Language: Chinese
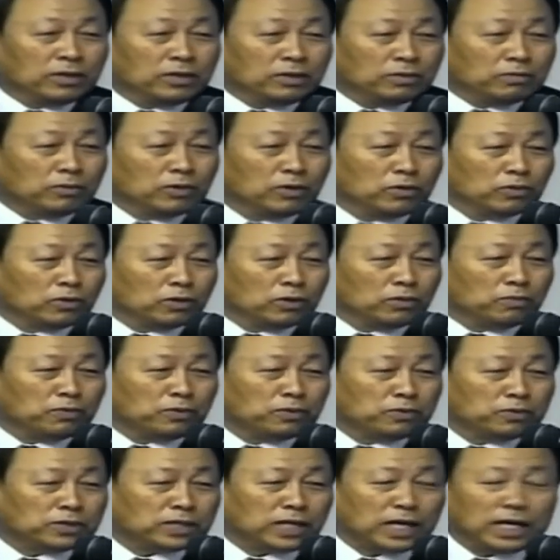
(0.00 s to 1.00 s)
这时候不
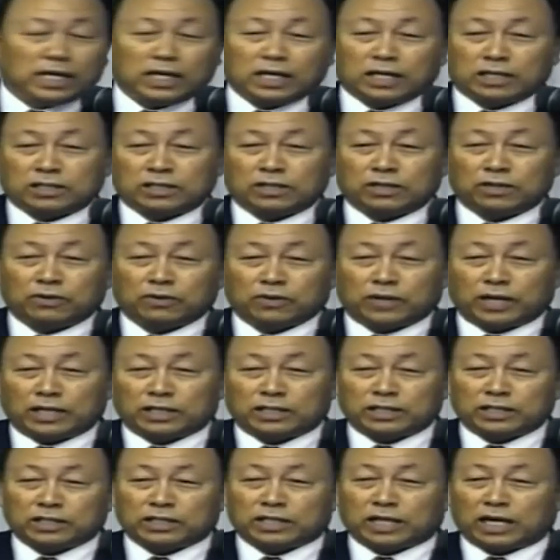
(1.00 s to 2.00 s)
争吵，没有
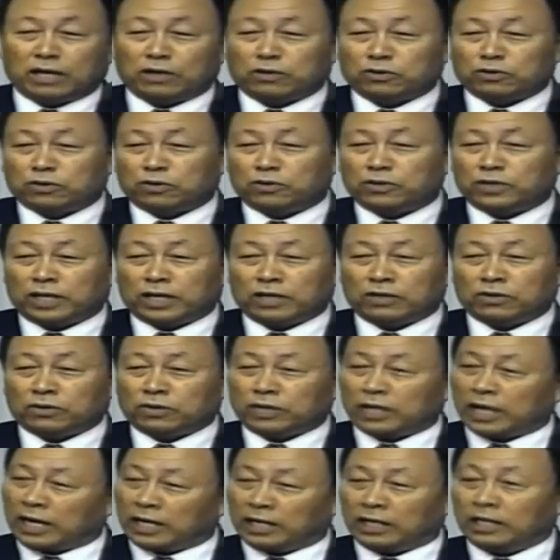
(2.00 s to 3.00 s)
纷争的，
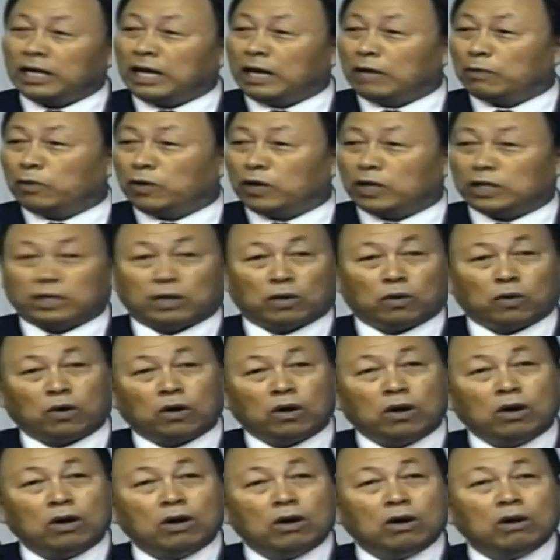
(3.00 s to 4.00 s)
夫
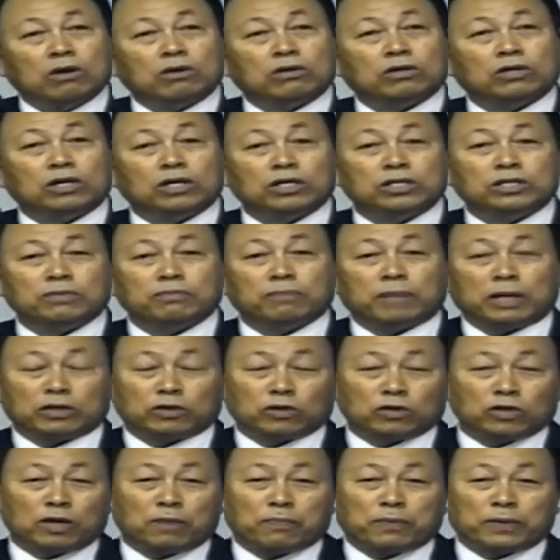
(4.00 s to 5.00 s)
妻不争吵不
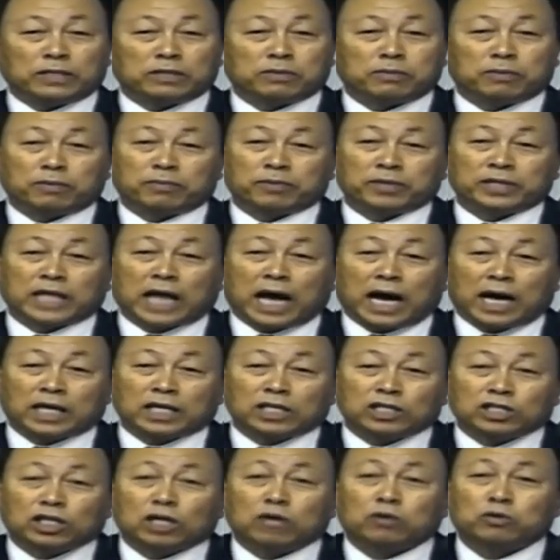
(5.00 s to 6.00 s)
纷争的时候就是
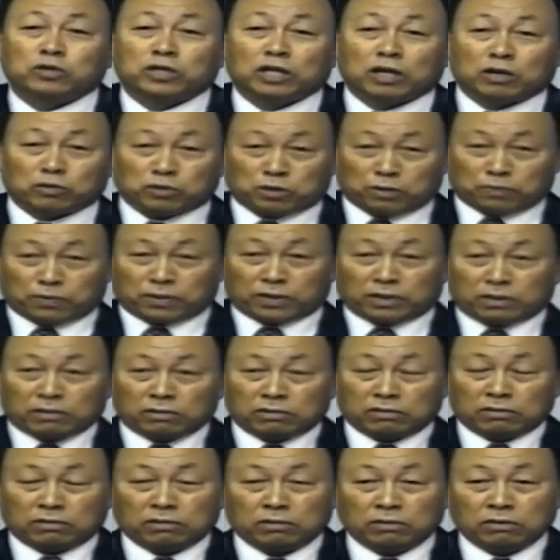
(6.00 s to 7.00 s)
幸福啊。
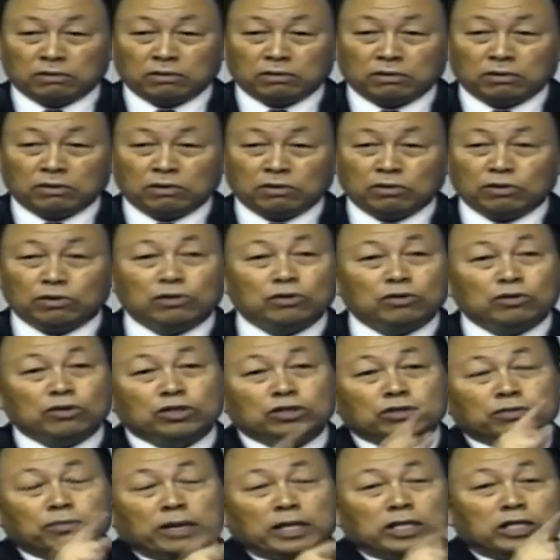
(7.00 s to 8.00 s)
夫妻关系
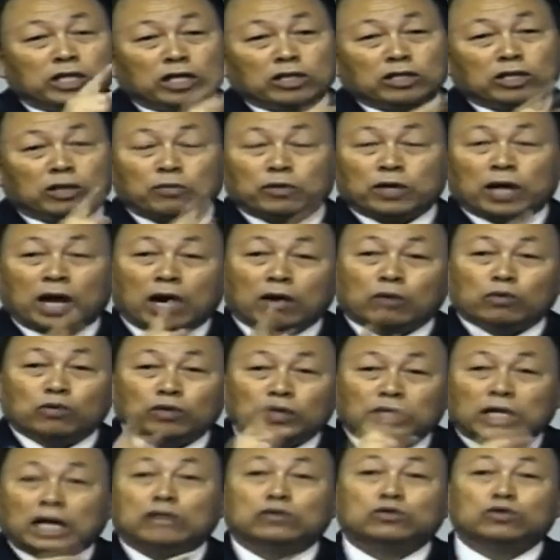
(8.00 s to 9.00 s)
不和睦，性
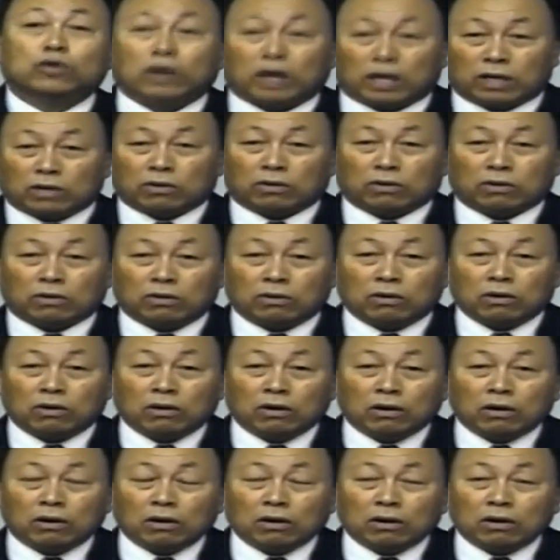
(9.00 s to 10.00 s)
格不合，这都
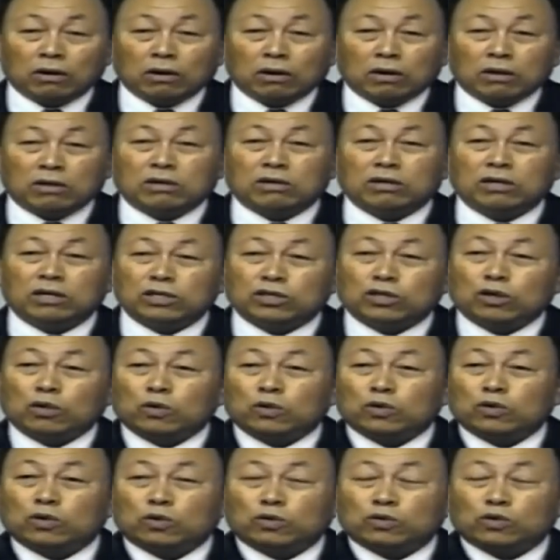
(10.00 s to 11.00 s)
是多痛苦的
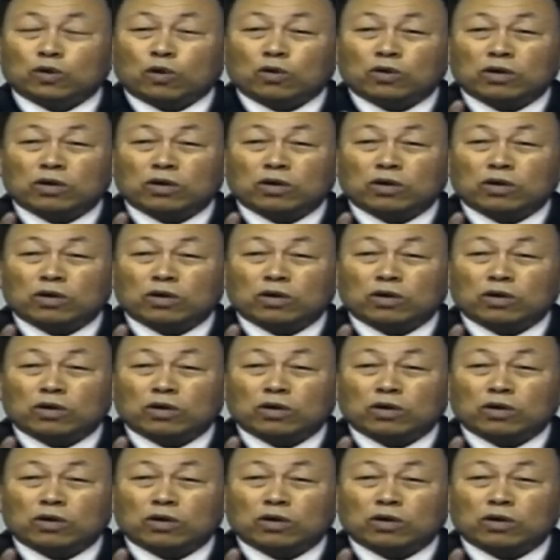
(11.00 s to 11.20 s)
呀！